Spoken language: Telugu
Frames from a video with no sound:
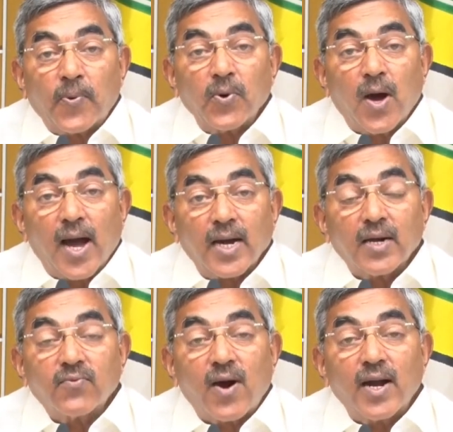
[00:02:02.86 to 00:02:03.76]
అప్పుడు
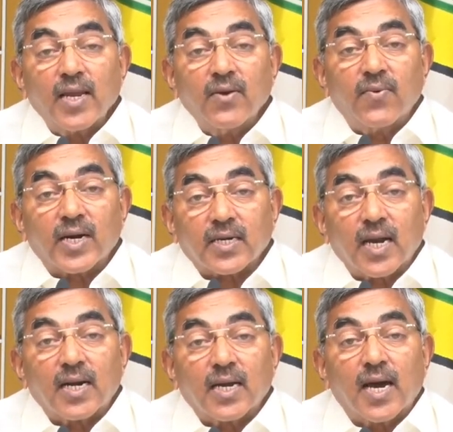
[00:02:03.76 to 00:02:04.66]
అంగన్వాడీ
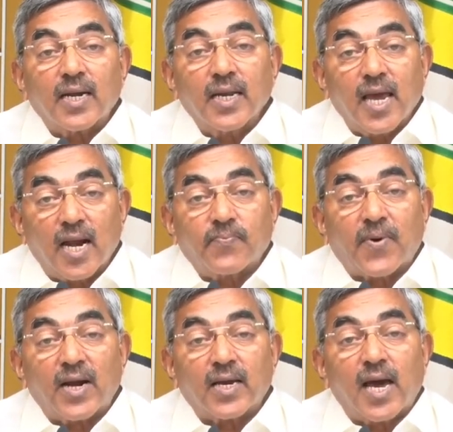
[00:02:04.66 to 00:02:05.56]
వర్కర్లు కానీ
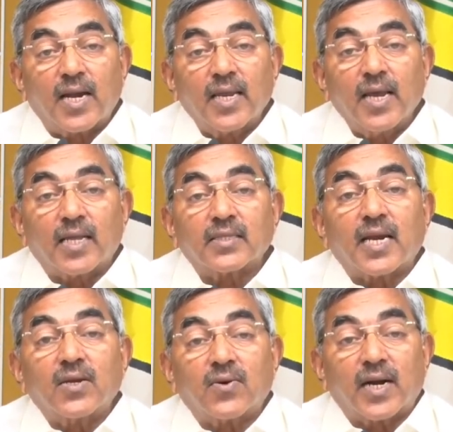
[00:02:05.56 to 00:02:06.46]
హెల్పర్లు కానీ
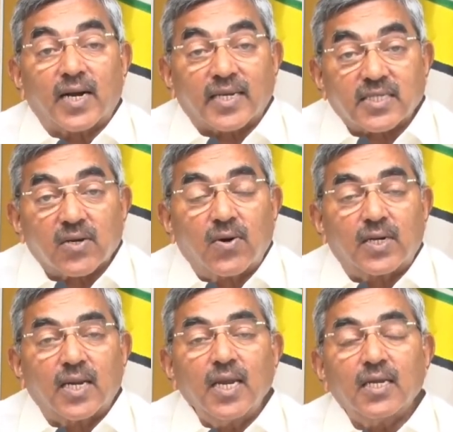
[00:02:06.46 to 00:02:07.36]
అందరినీ కూడా
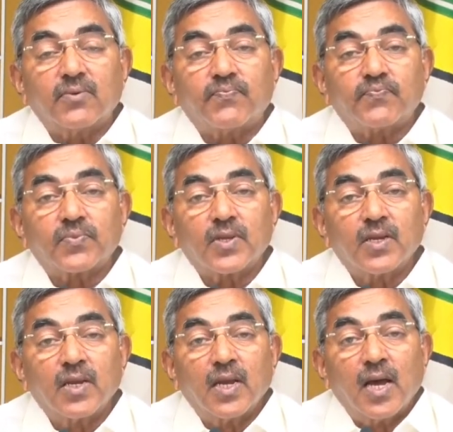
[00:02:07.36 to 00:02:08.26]
రెచ్చగొట్టి
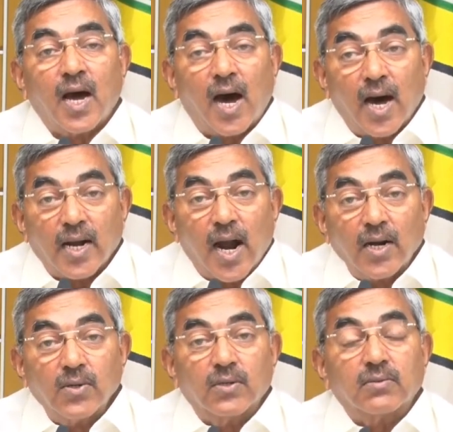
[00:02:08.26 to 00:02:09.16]

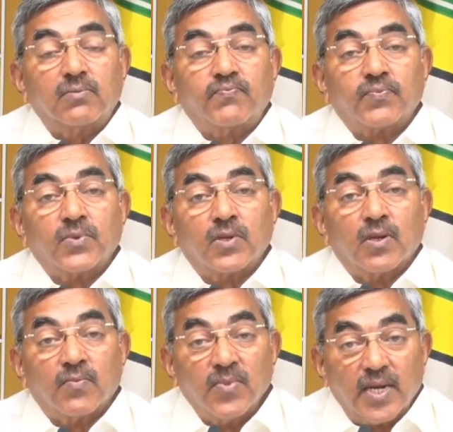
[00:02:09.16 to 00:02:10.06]
ఆనాడు
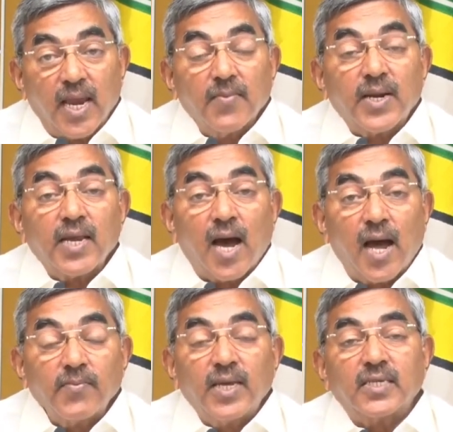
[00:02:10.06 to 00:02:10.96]
మీరు ఏమని
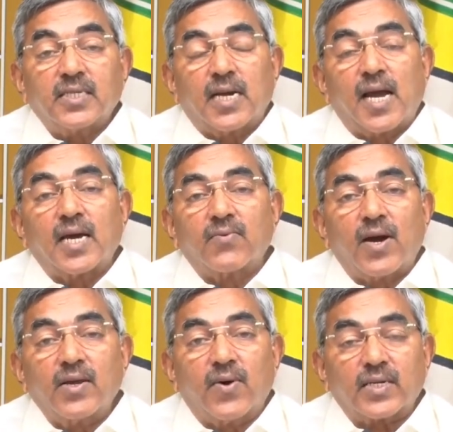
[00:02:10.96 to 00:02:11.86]
హామీ ఇచ్చారు
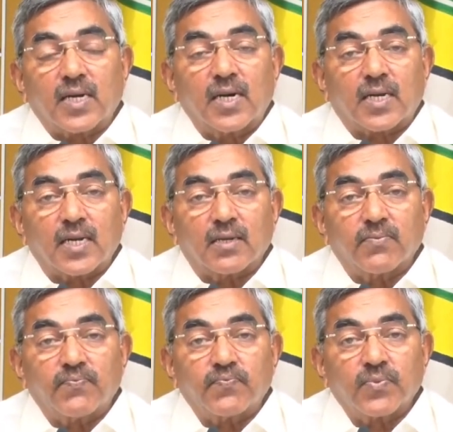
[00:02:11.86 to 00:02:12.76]
అంగన్వాడీ వర్కర్లకి